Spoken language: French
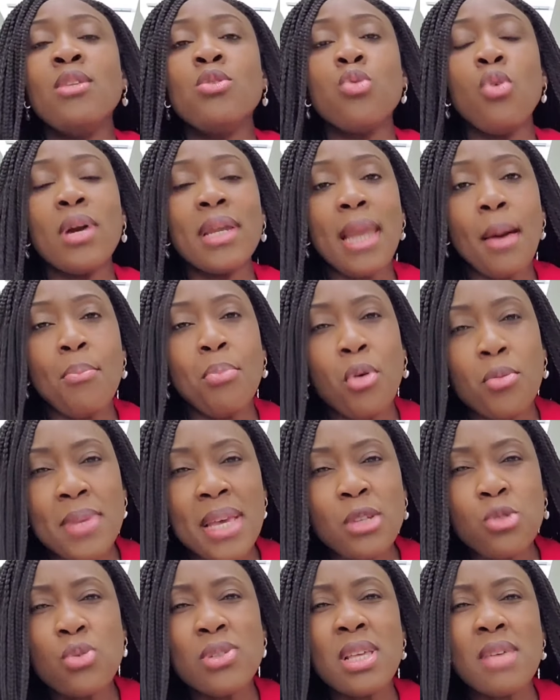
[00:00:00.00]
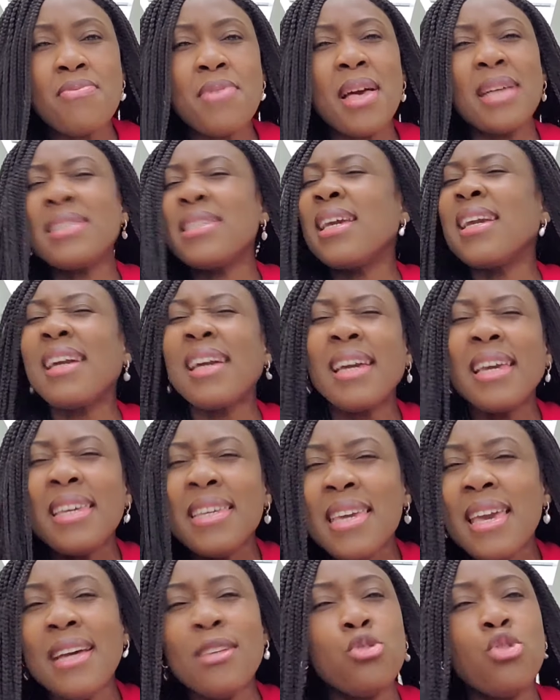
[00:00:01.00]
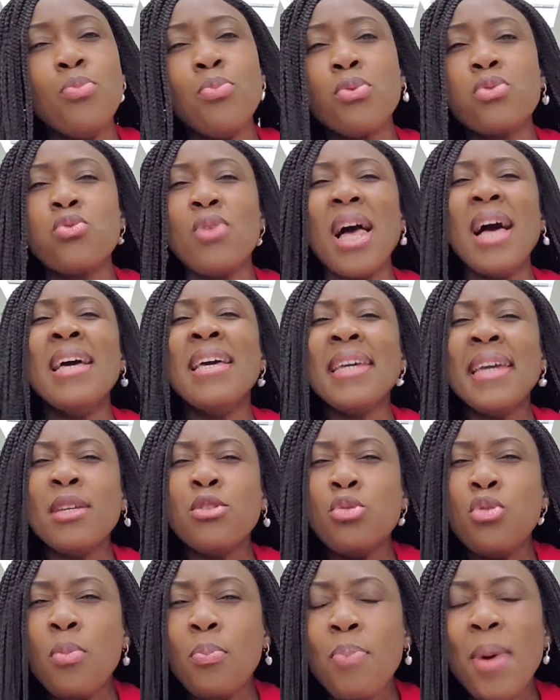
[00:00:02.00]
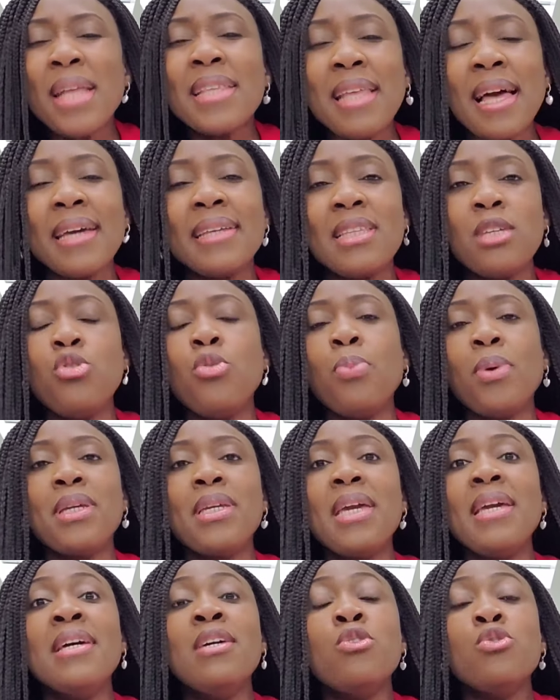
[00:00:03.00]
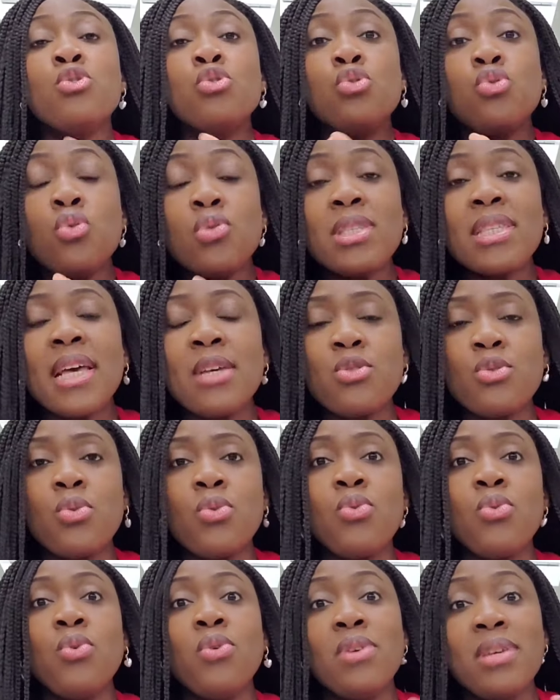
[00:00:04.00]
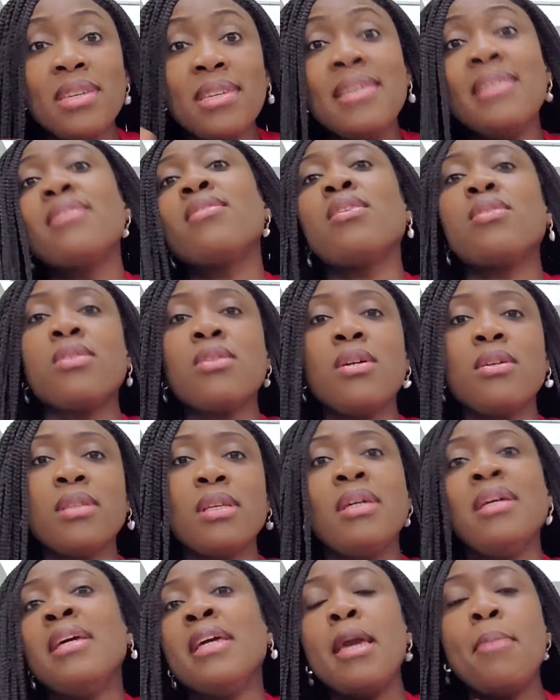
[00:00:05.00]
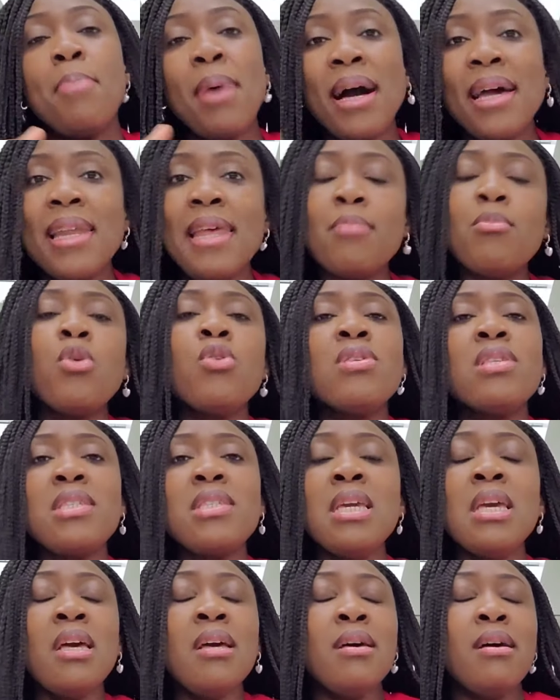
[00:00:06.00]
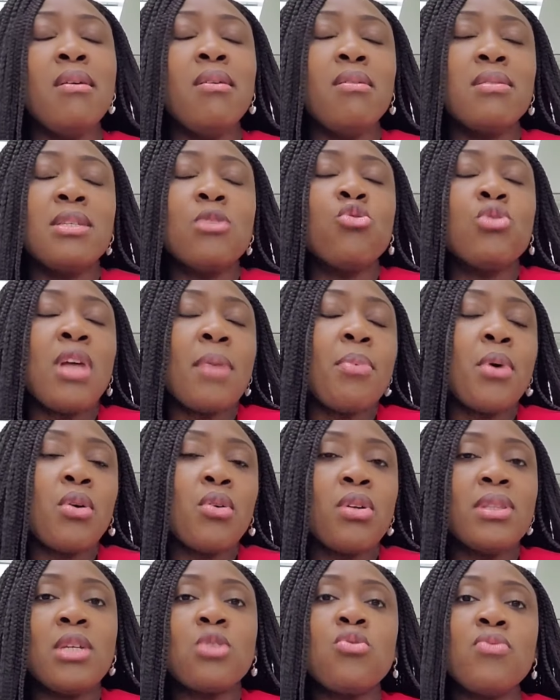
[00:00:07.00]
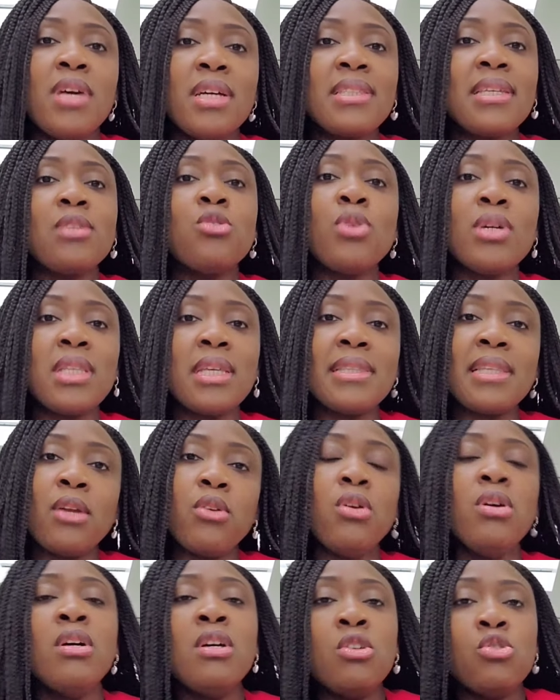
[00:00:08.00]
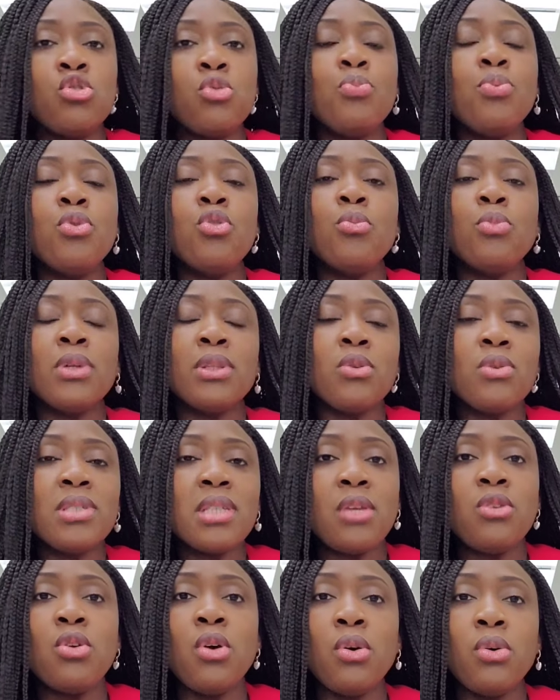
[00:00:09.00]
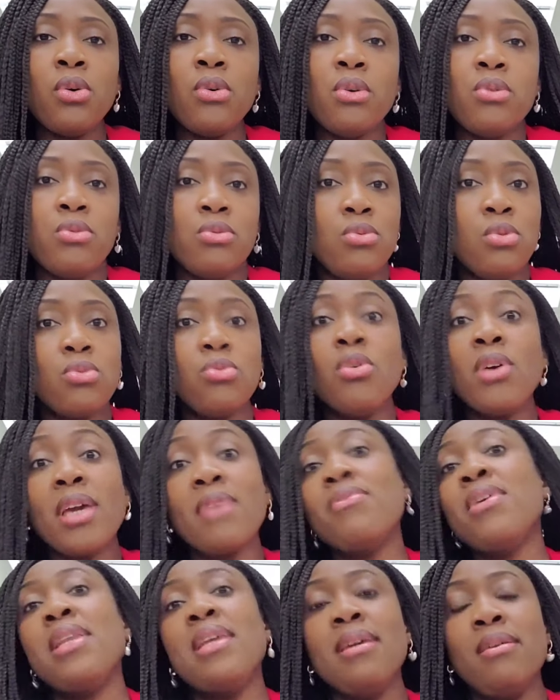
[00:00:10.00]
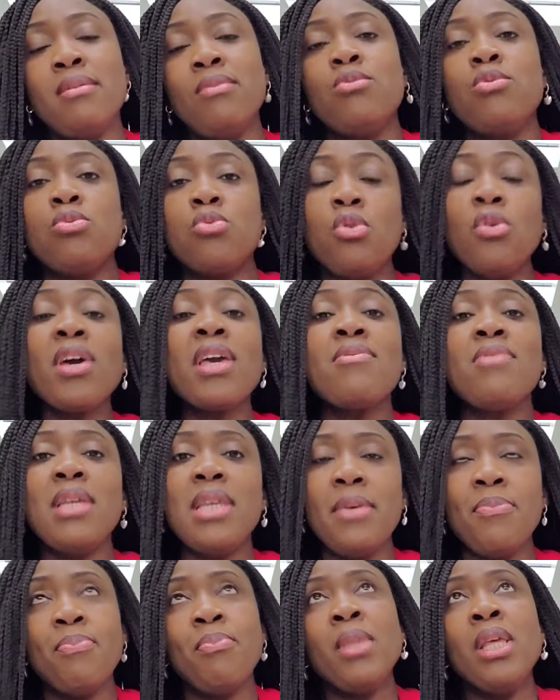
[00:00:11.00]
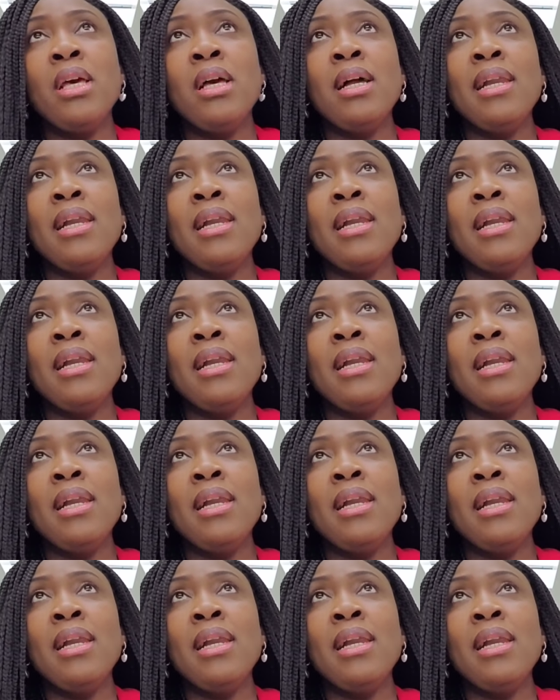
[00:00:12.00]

Donc, la première chose à faire, c'est crier à Dieu pour cela et de ne pas t'arrêter de prier jusqu'à ce qu'il t'entende. Et parallèlement aussi, si tu n'as pas encore des tes dons et tes talents, tu peux demander au Seigneur euh, de te révéler, de te le révéler.